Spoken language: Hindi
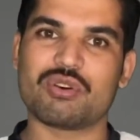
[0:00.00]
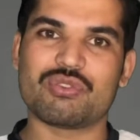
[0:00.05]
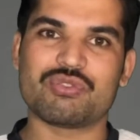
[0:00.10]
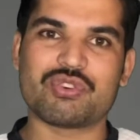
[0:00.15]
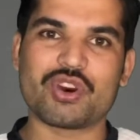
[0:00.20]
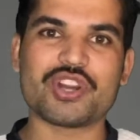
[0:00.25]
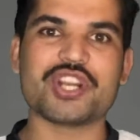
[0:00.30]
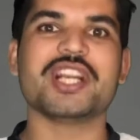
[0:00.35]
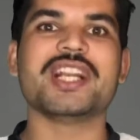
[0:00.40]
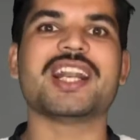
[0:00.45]

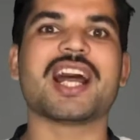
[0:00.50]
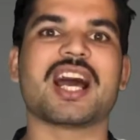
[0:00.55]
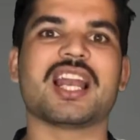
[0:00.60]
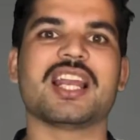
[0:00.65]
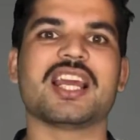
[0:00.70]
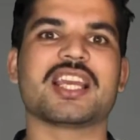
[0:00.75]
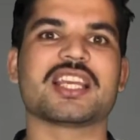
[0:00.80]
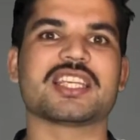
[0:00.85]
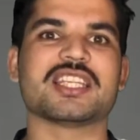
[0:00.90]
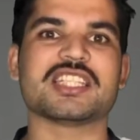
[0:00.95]
वही
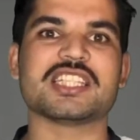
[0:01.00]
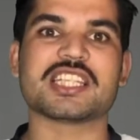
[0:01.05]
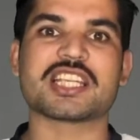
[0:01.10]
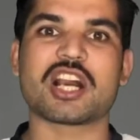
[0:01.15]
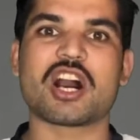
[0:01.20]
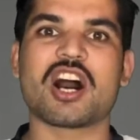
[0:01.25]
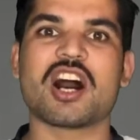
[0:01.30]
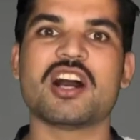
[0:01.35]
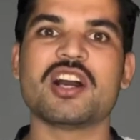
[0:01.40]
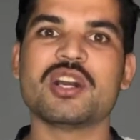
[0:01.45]
डालें किसी
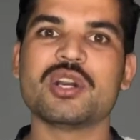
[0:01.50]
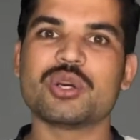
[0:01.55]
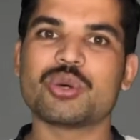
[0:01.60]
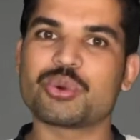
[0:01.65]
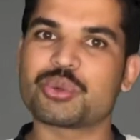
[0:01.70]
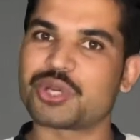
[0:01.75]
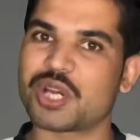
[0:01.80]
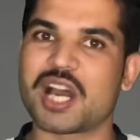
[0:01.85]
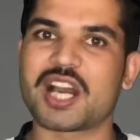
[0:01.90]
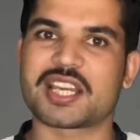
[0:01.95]
का
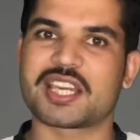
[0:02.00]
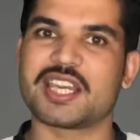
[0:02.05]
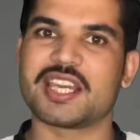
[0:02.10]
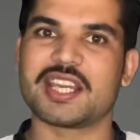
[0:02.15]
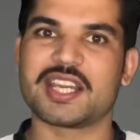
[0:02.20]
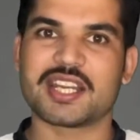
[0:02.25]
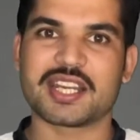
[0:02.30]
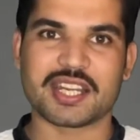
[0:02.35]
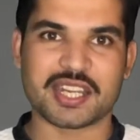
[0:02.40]
उठा के